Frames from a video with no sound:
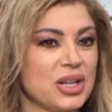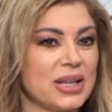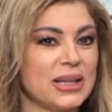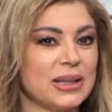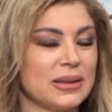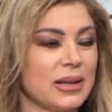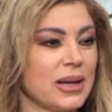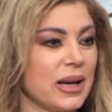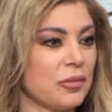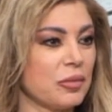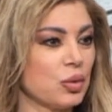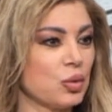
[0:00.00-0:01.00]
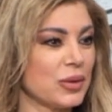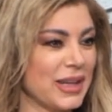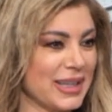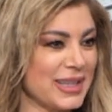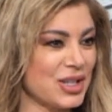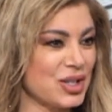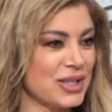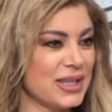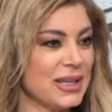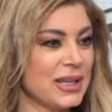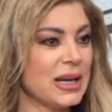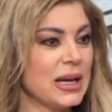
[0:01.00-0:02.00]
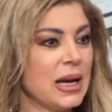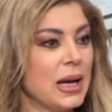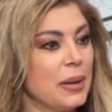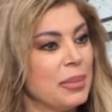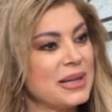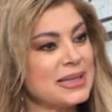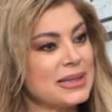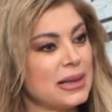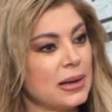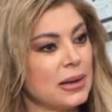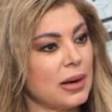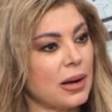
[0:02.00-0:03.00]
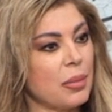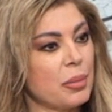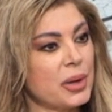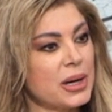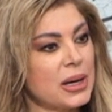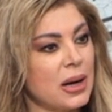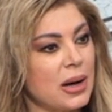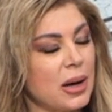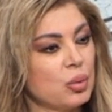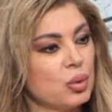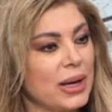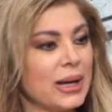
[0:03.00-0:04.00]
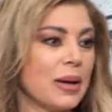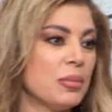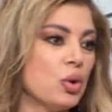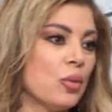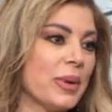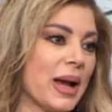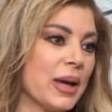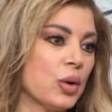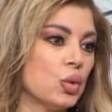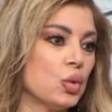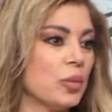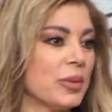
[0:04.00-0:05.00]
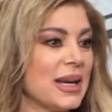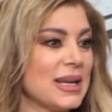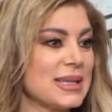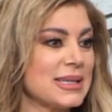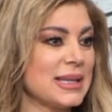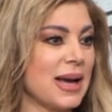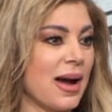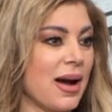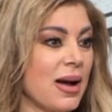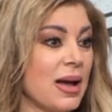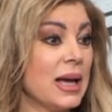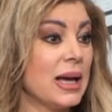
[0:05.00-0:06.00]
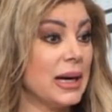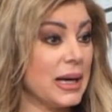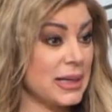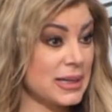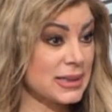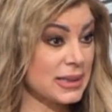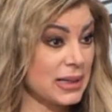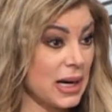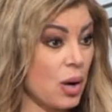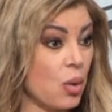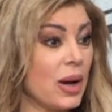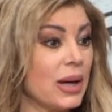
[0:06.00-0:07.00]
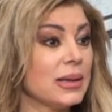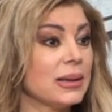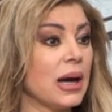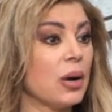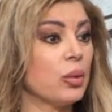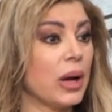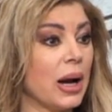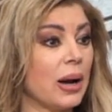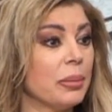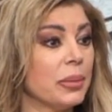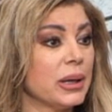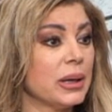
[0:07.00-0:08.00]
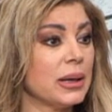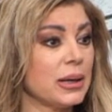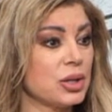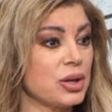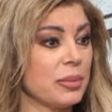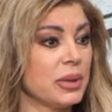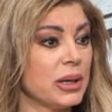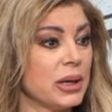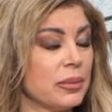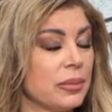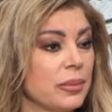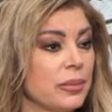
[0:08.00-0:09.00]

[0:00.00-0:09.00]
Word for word: نرجع نحكي الطريقه كيف بتكون كتشجير آه، بس آه، خبرنا ابونا كم يوم رح يكونوا من اي ساعه لاي ساعه وهل الدعوه عامه للجميع نعم.